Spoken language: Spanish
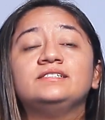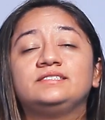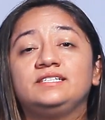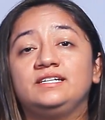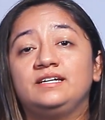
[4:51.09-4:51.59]

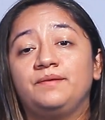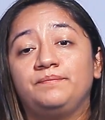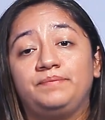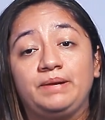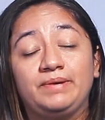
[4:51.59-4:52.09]
si
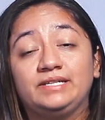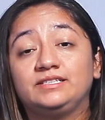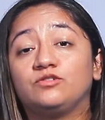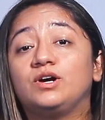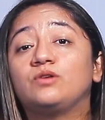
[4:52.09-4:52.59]
em,
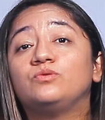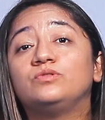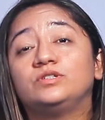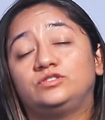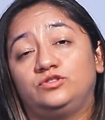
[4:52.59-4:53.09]
permanece con
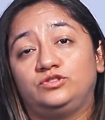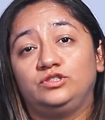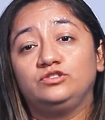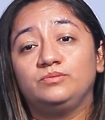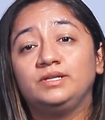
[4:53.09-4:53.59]
alguno de estos
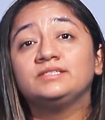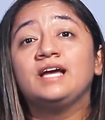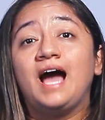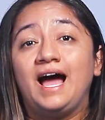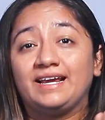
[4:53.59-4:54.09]
síntomas,
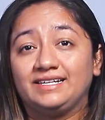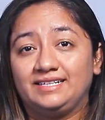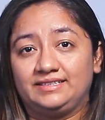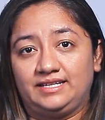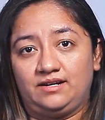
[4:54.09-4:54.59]
hay que
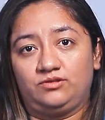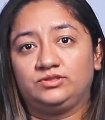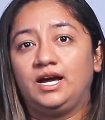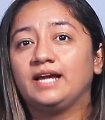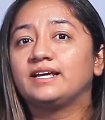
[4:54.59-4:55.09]

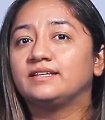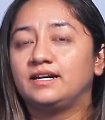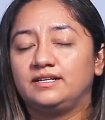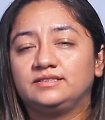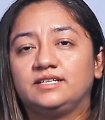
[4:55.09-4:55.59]
tratarlos, hay que
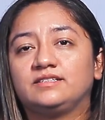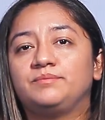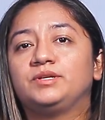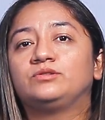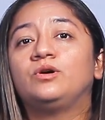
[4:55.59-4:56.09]
darle
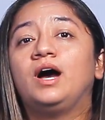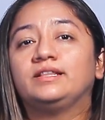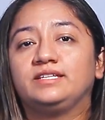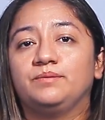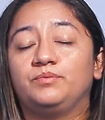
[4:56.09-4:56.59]
tratamiento
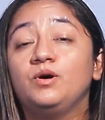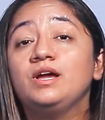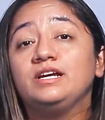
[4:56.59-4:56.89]
a tiempo.